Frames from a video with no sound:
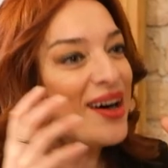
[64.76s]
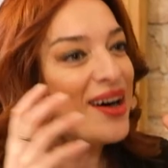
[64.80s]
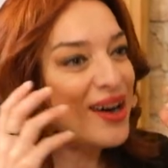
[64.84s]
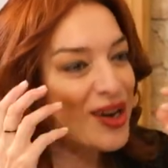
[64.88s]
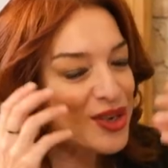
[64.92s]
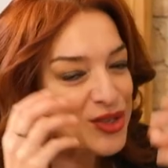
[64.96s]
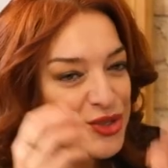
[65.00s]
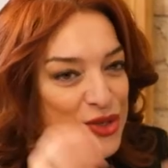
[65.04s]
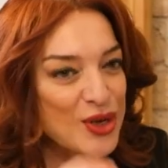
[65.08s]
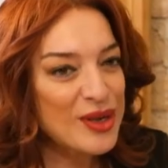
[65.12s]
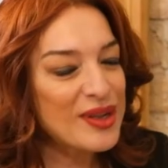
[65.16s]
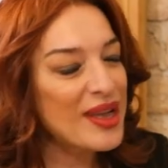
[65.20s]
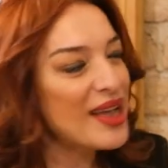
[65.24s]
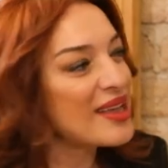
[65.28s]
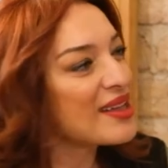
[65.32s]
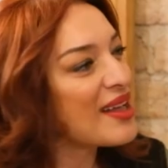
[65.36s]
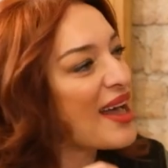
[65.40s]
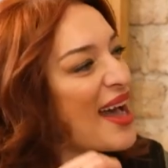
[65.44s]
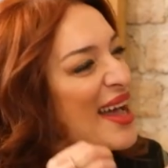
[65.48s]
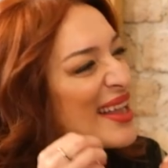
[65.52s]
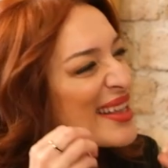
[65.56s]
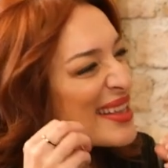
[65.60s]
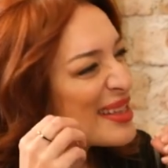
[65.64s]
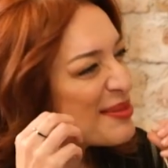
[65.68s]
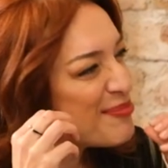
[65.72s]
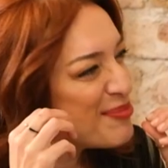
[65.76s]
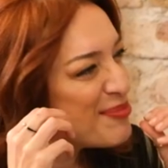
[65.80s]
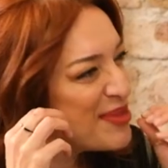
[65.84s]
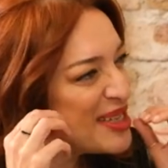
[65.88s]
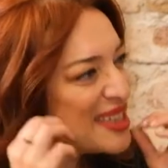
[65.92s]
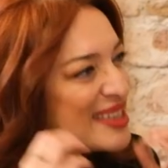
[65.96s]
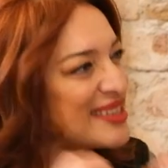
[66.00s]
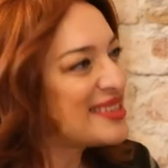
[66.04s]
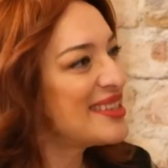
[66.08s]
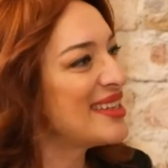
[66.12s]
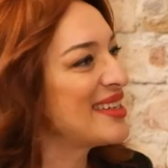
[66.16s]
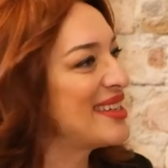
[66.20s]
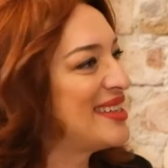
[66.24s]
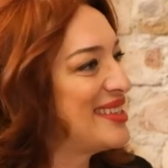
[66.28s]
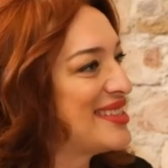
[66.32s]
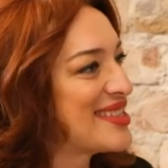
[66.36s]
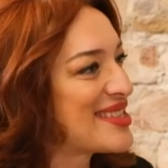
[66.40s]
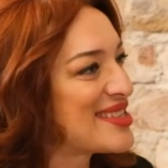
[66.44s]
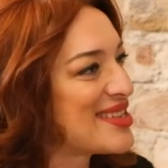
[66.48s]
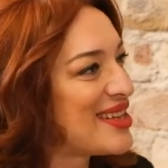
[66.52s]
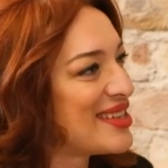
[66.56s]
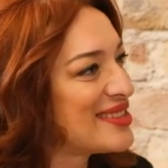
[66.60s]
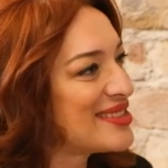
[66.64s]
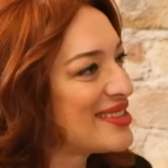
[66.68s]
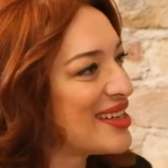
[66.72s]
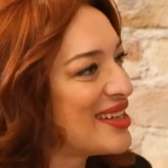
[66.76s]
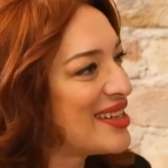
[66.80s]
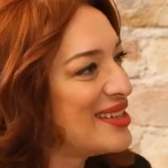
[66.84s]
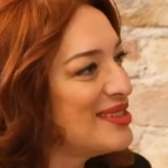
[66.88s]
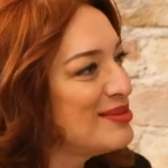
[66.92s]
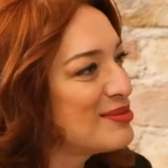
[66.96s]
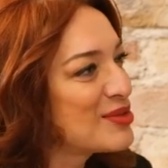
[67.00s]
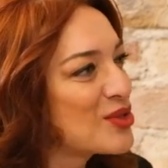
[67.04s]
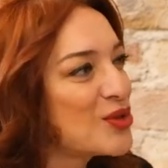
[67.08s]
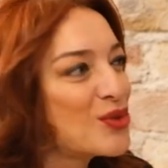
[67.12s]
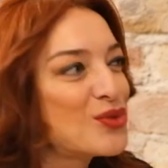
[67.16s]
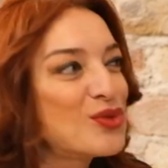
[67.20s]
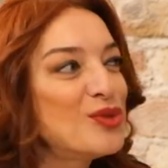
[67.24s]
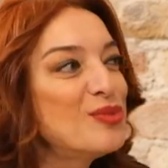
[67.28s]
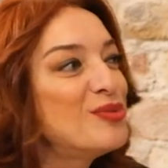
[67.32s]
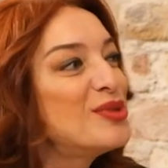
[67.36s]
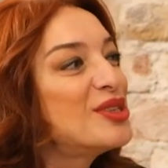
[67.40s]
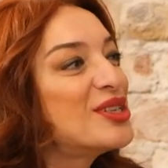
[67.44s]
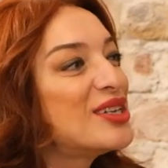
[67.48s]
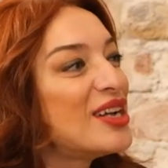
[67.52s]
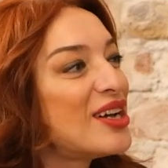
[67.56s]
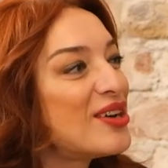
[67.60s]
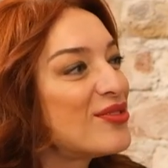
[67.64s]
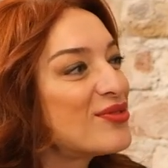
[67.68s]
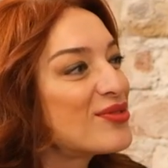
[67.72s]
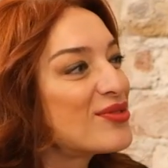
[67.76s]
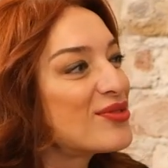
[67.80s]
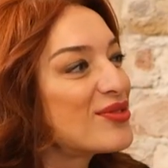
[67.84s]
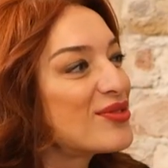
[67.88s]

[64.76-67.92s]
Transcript: Ah şöyle bir tek insandan kötü bir laf